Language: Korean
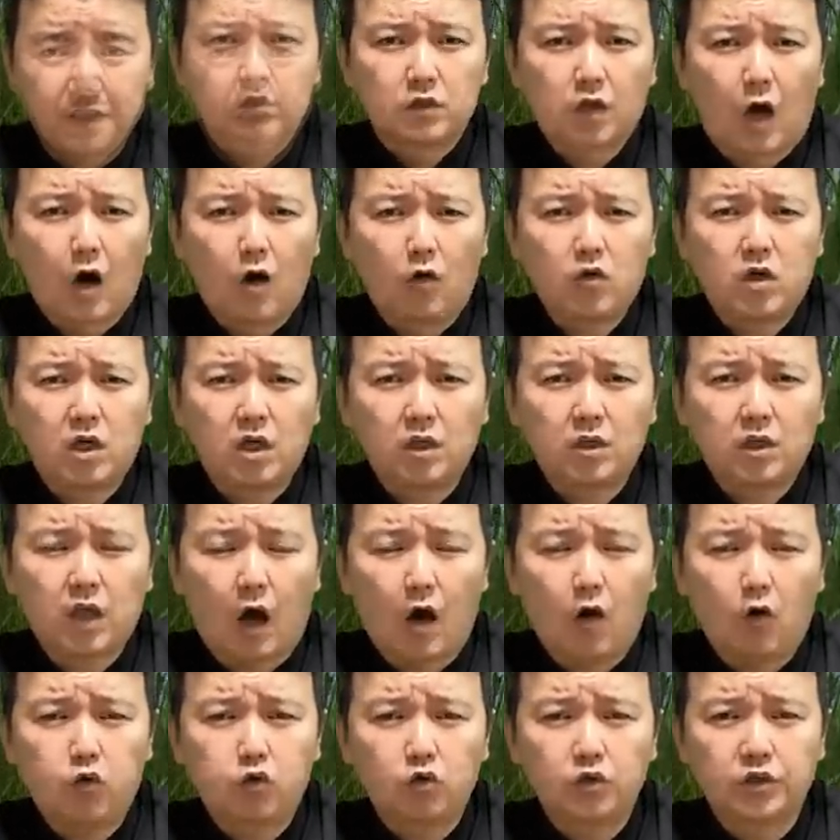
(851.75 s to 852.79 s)
타오크
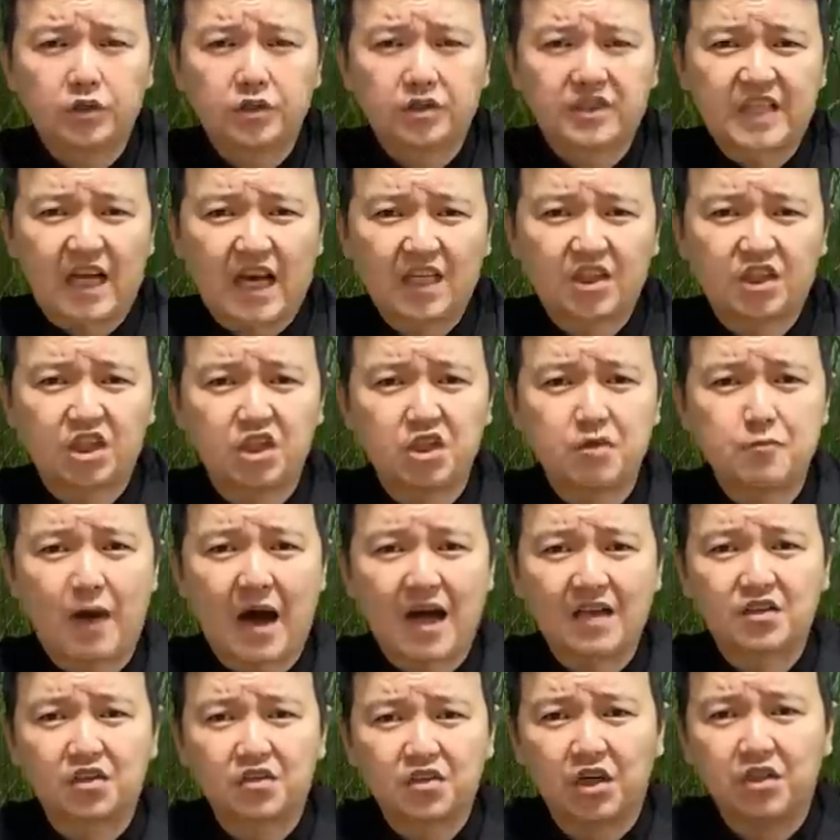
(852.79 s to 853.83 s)
타오후는 그 자신이
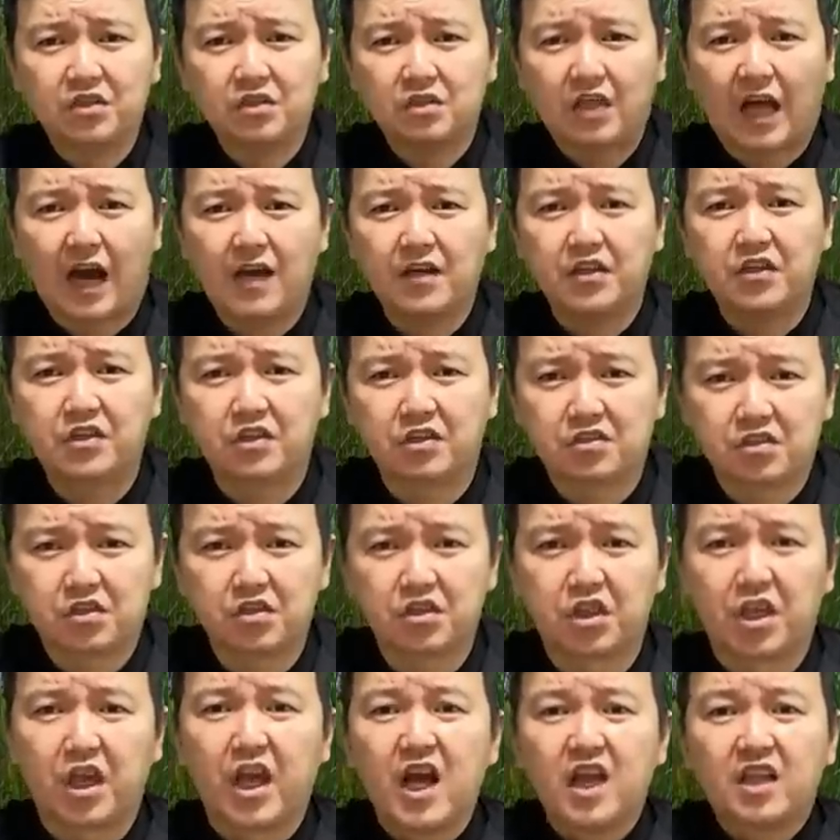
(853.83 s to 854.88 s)
마적대를 다
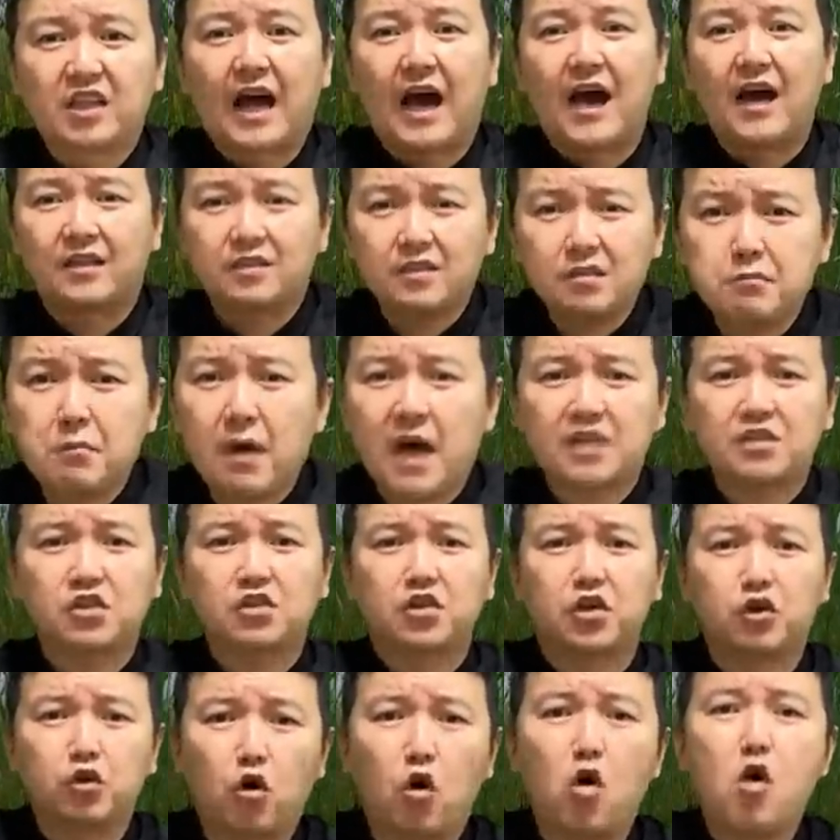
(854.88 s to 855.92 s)
잃었으니 다른
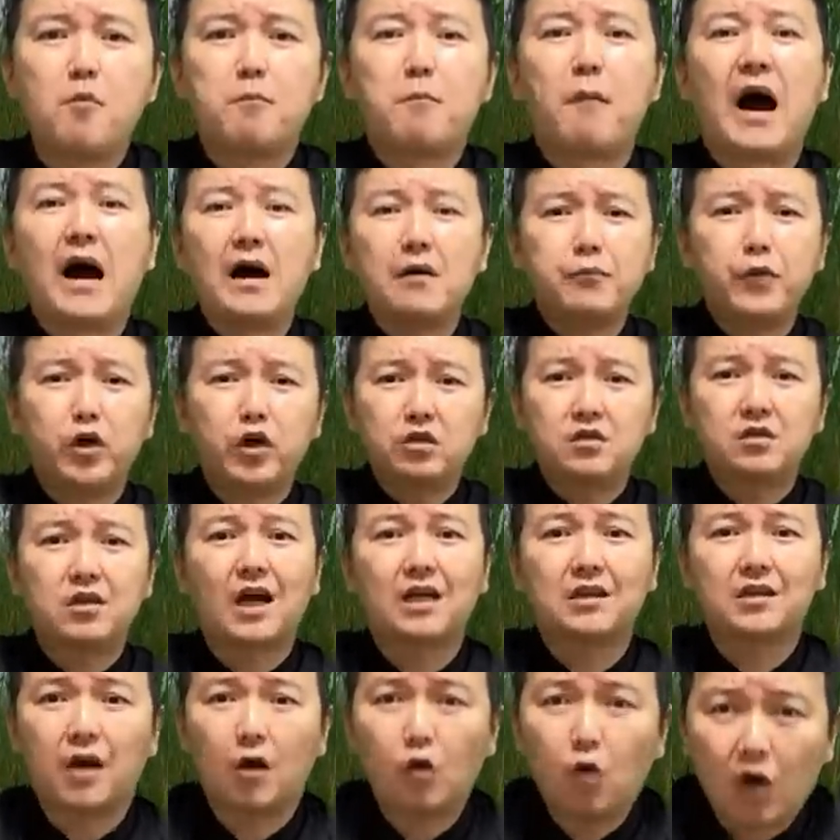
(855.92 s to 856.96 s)
마적대로 망명을
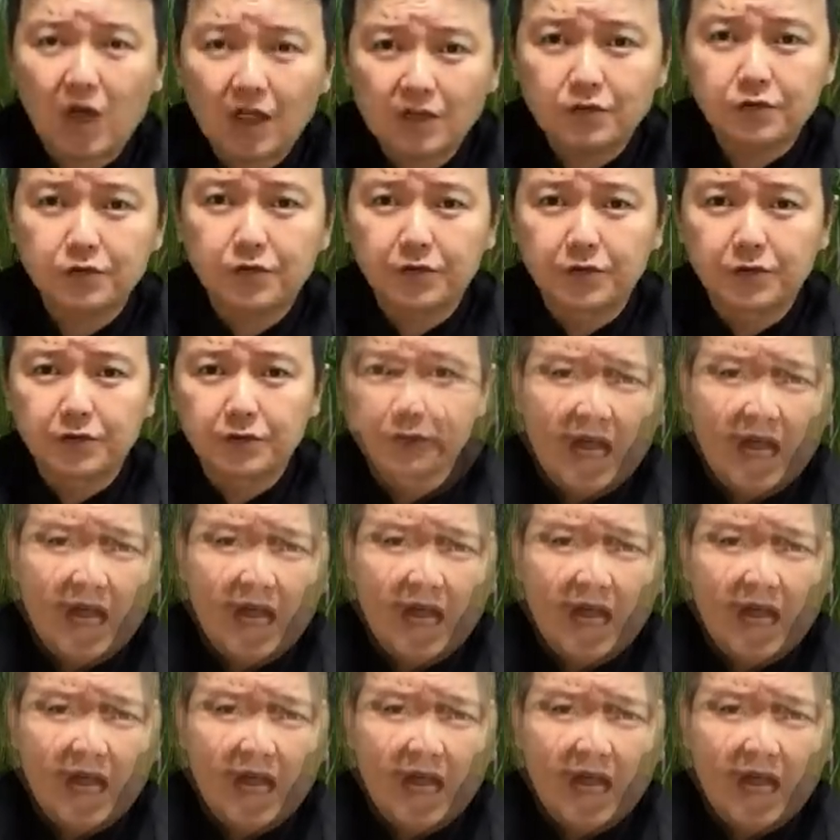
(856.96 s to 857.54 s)
갔다고 하는데요.